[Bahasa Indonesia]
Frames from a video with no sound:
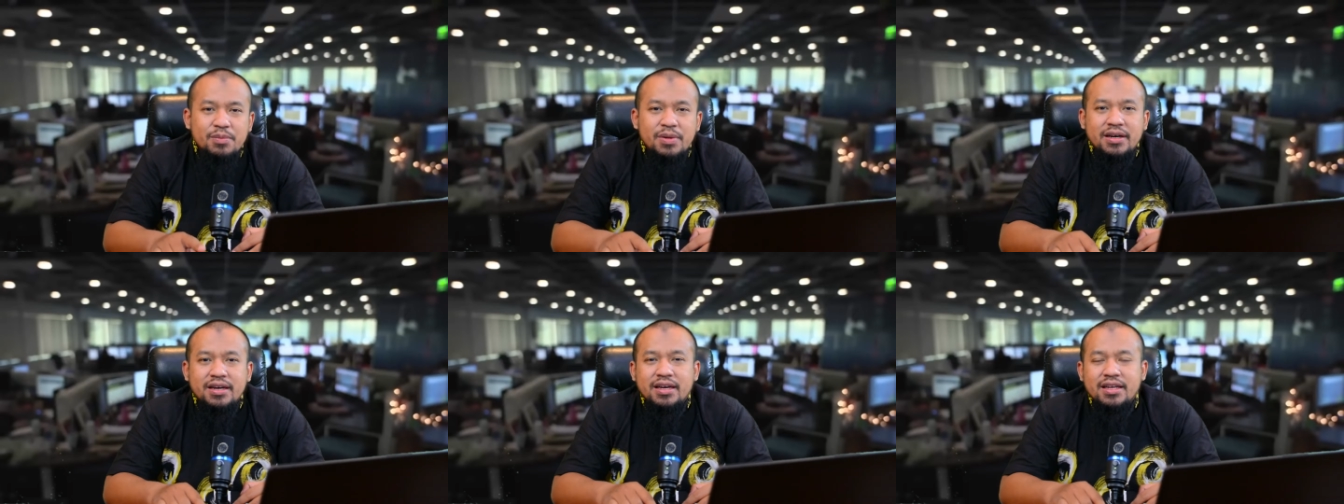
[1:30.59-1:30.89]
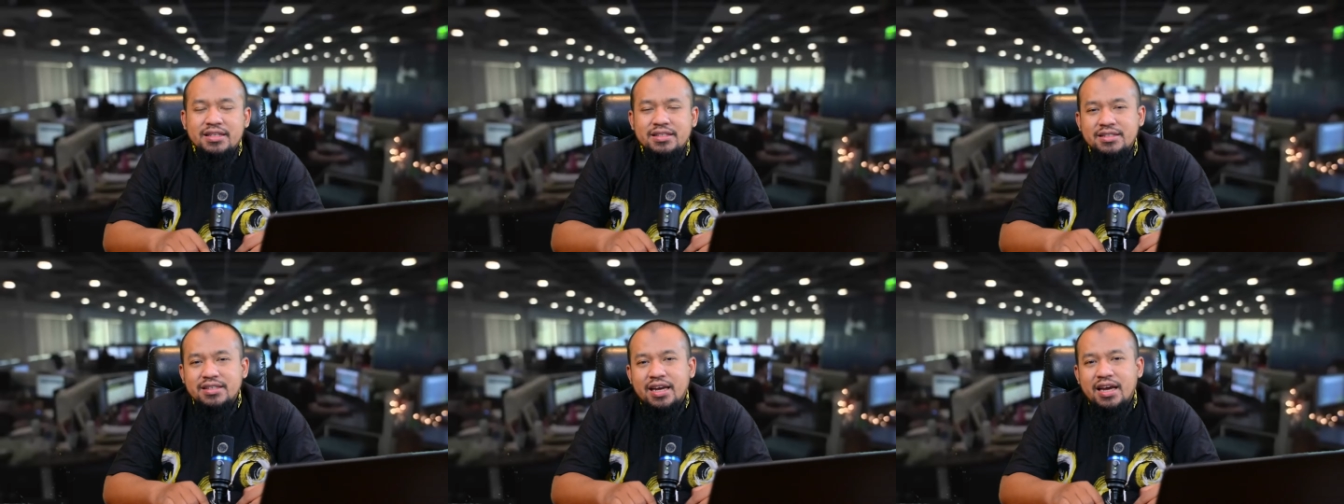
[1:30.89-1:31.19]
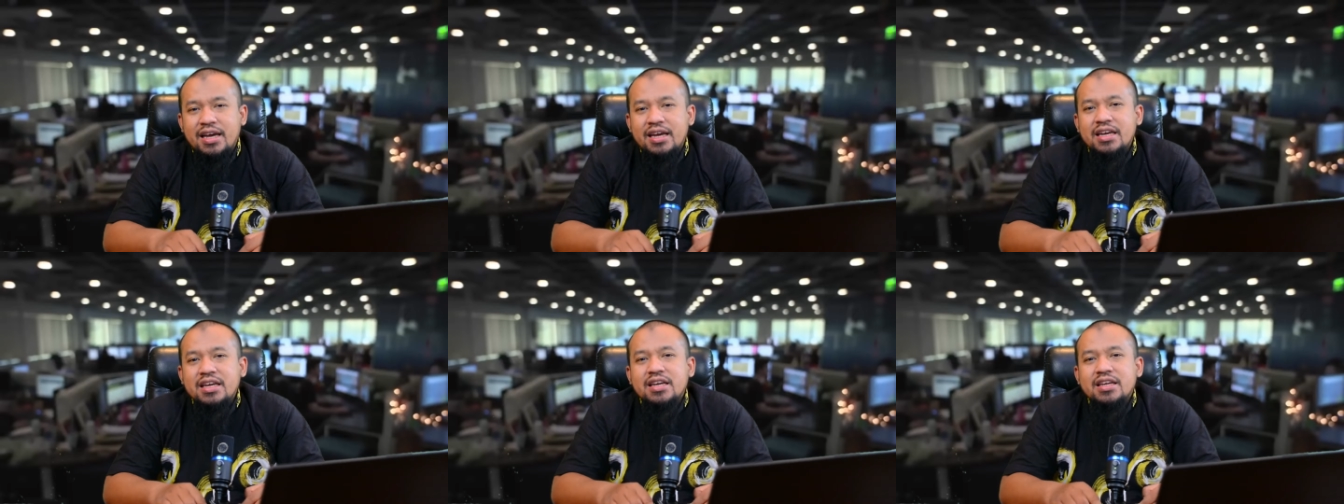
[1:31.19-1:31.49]

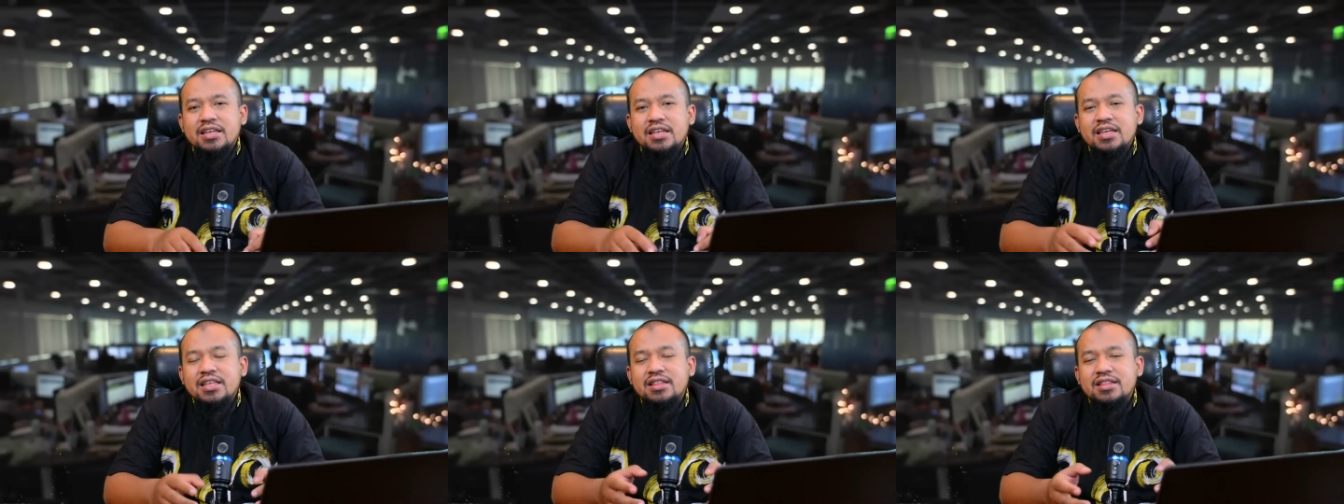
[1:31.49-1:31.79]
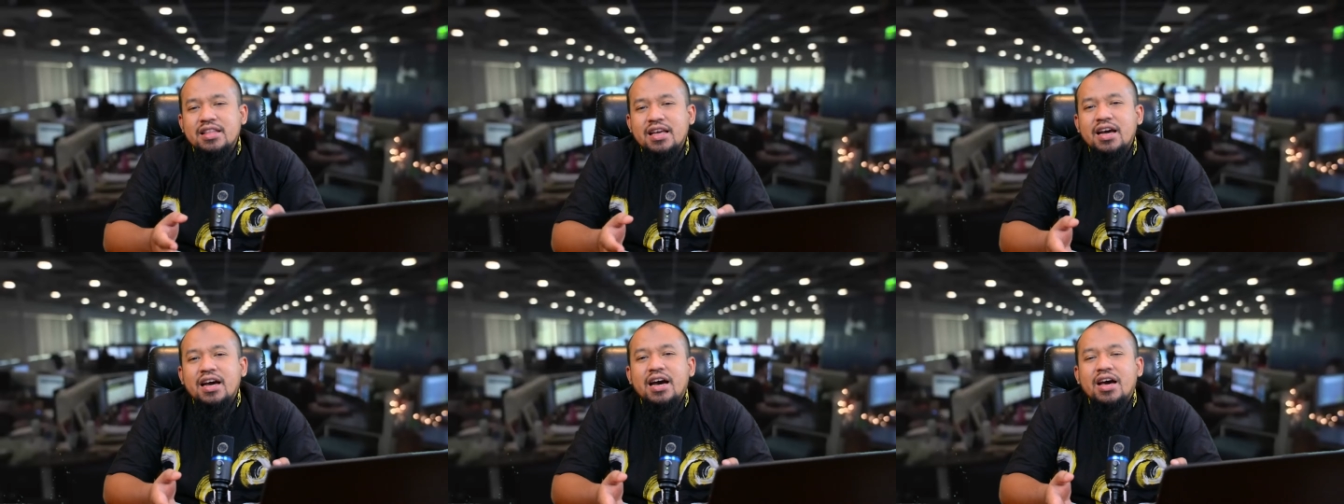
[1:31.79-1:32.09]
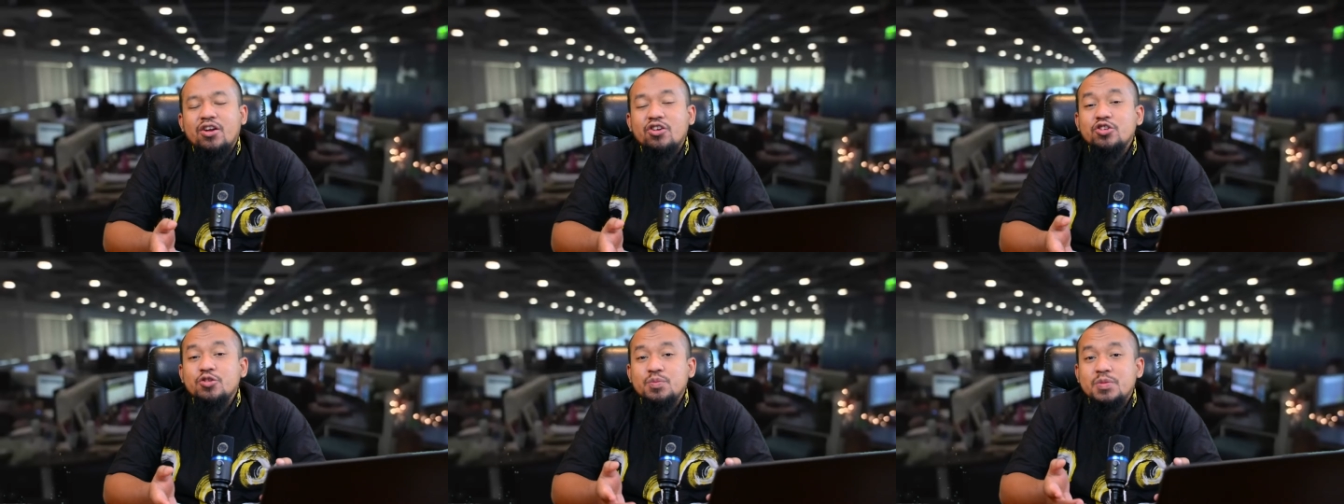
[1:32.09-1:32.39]
bekerja, kita
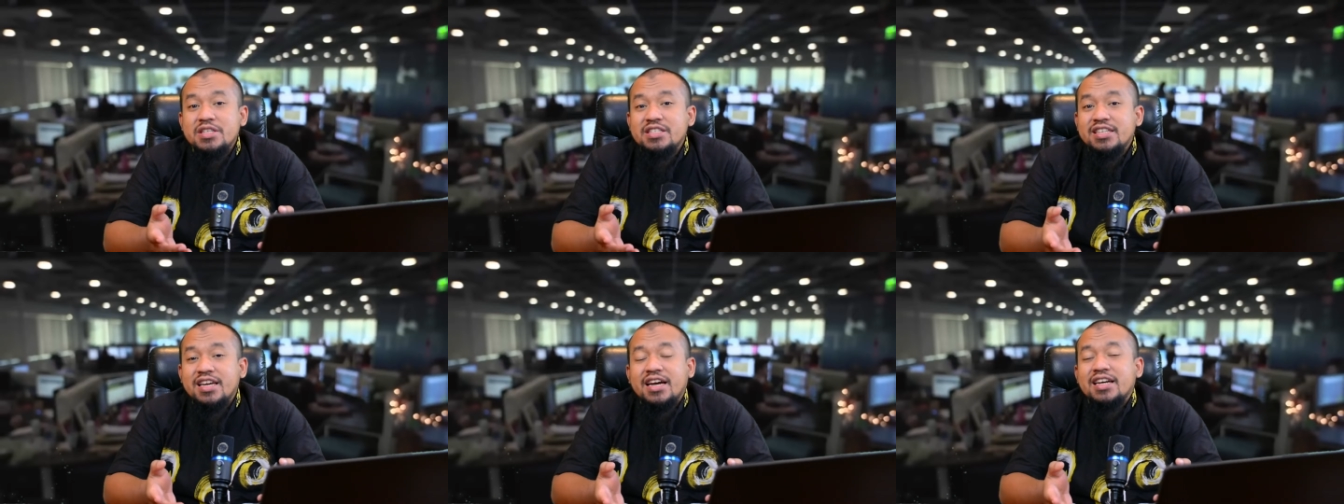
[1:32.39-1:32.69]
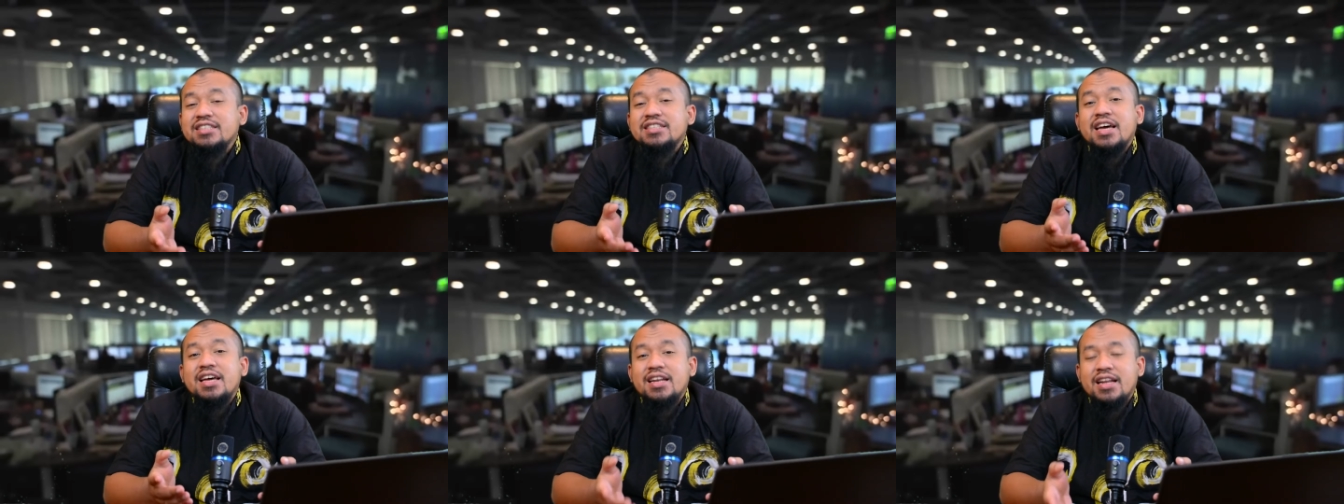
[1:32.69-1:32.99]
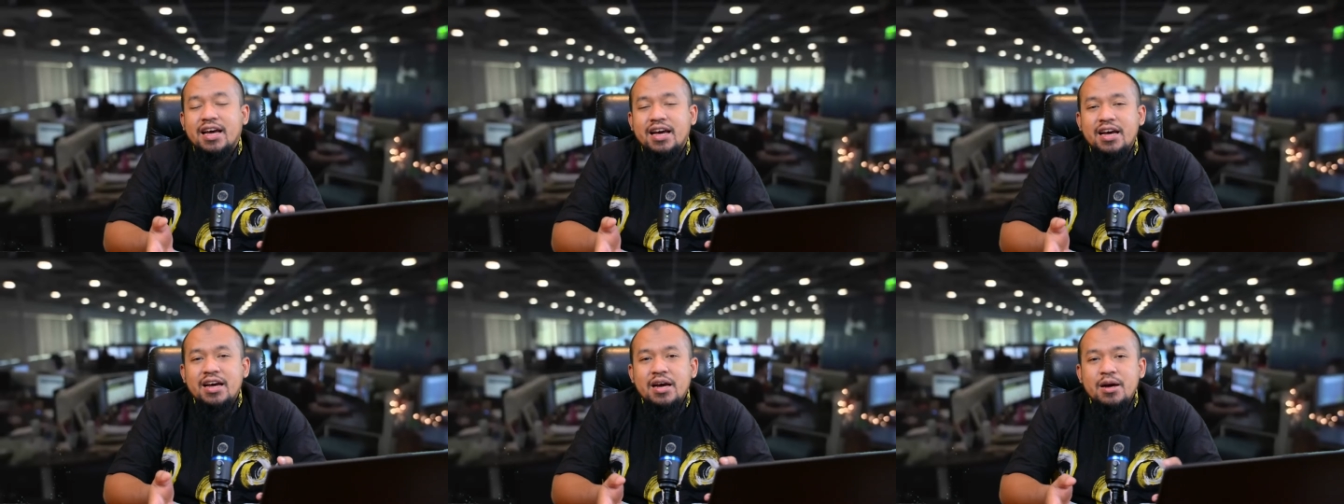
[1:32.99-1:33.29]
harus
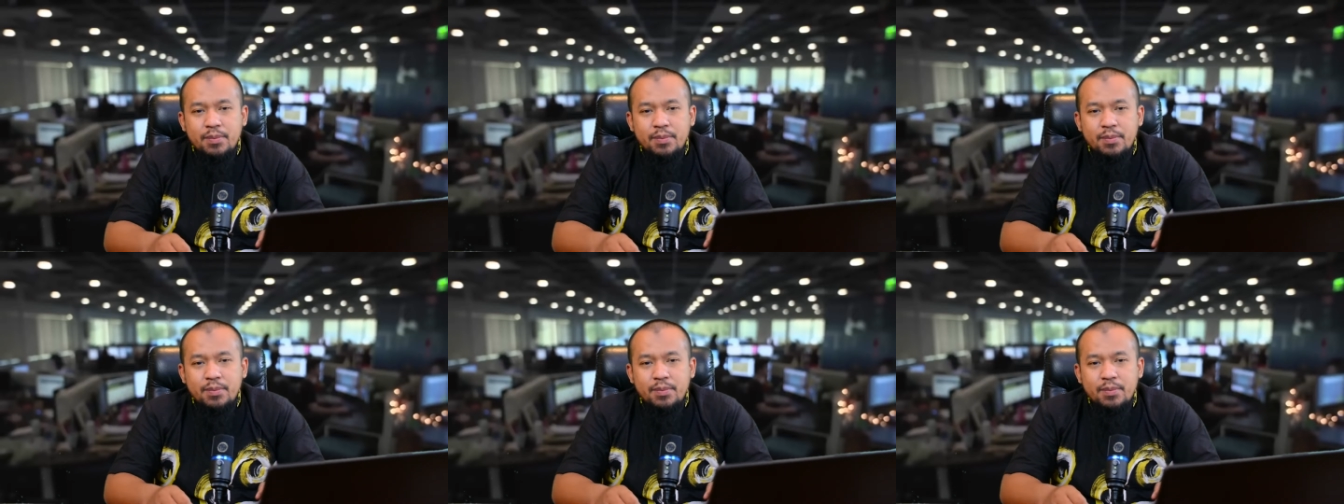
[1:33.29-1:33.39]
bijaksana.